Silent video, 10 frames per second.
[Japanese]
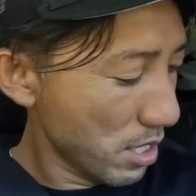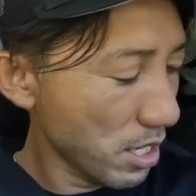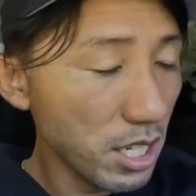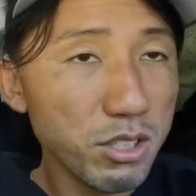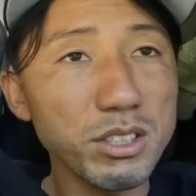
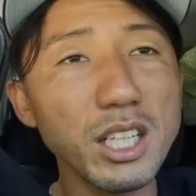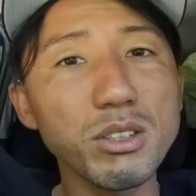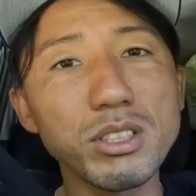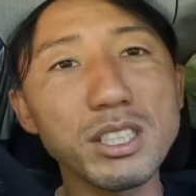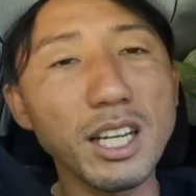で、結局
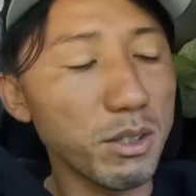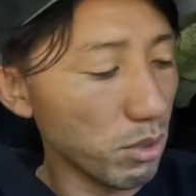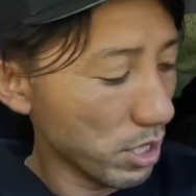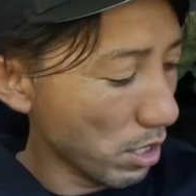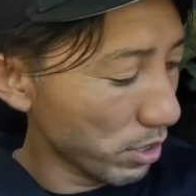レッドに最
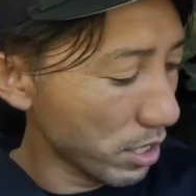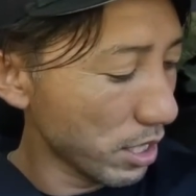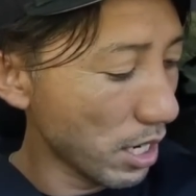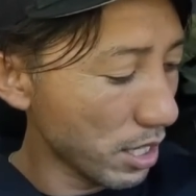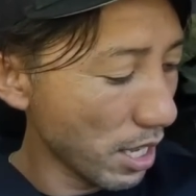後逆転
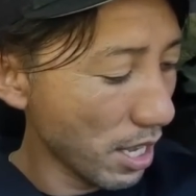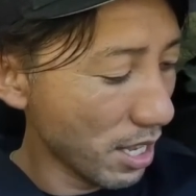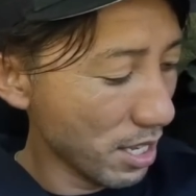されて、